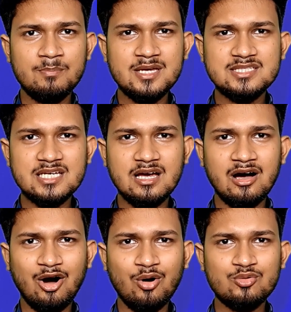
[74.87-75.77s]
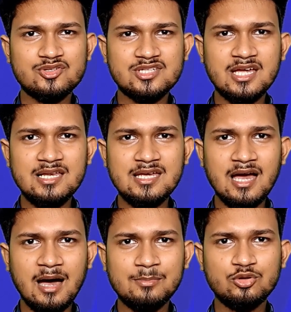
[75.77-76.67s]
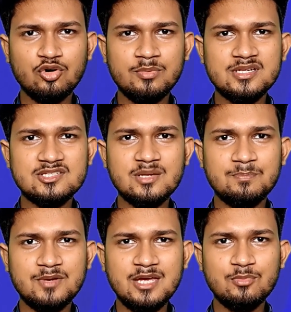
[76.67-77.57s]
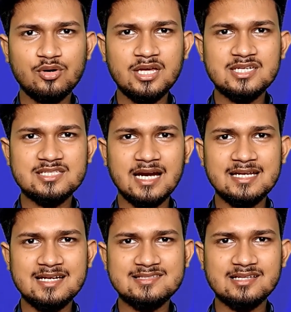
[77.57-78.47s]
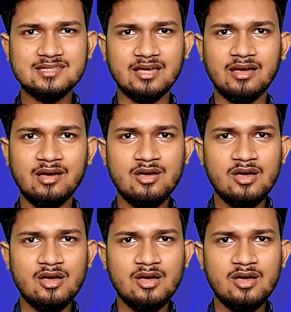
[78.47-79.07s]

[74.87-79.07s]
बेचेगा और उसके लिए आप दो बजे से प्री बुकिंग स्टार्ट कर सकते हैं